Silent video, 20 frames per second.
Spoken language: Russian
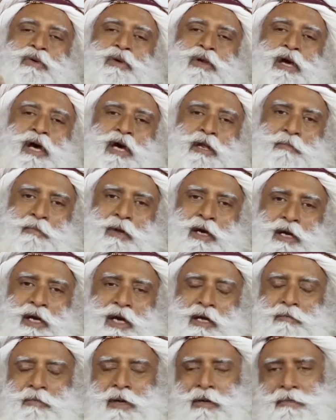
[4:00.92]
что это
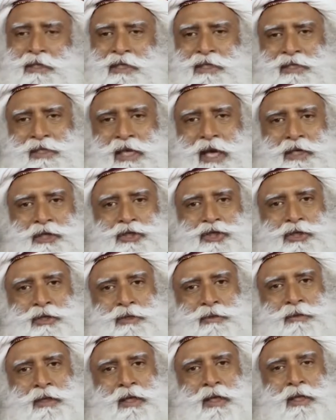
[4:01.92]
память, созданная вашей
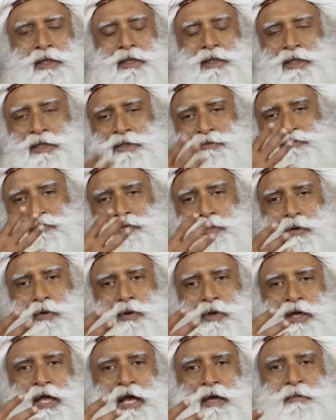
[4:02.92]
кармой. Карма
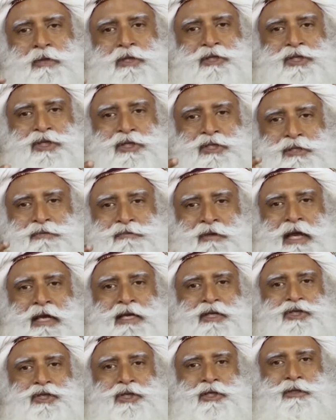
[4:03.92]
значит действие.
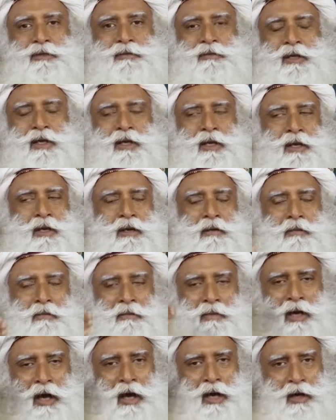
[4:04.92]

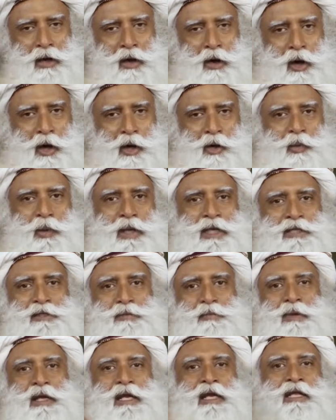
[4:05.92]
Эти четыре измерения
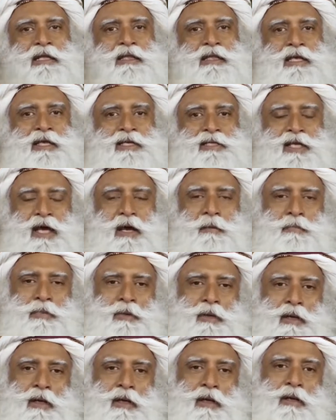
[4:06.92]
действия всегда
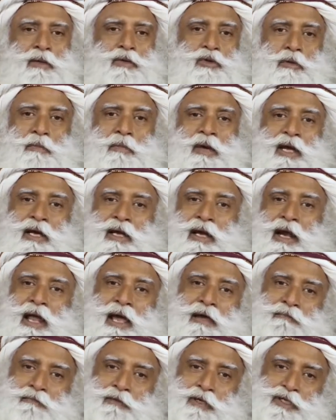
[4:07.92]
создают что-то, чтобы
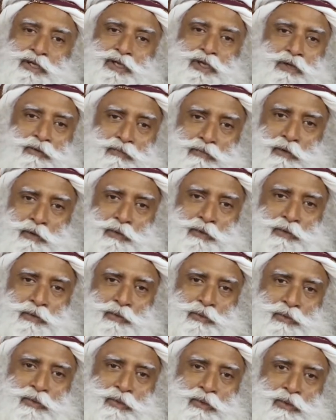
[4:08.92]
облегчить вашу жизнь,
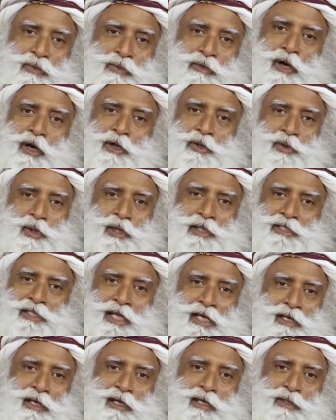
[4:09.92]
а не для
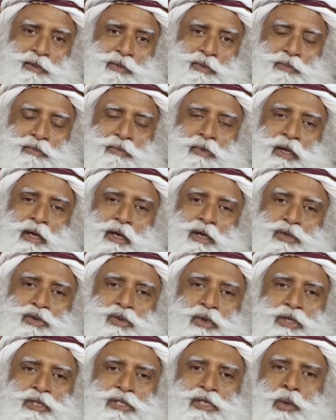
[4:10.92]
того, чтобы запутать вас.
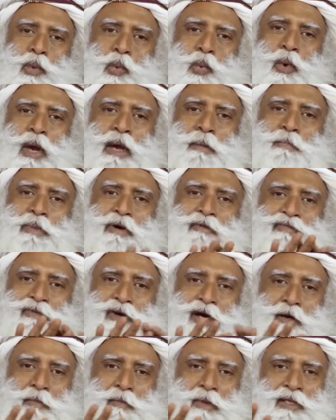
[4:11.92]
Вы создаете
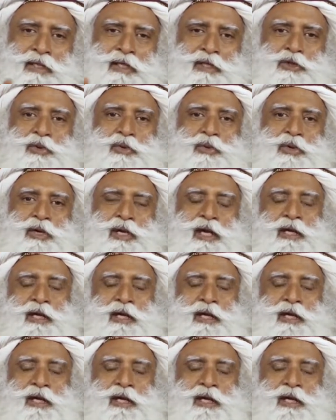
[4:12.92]
настоящую паутину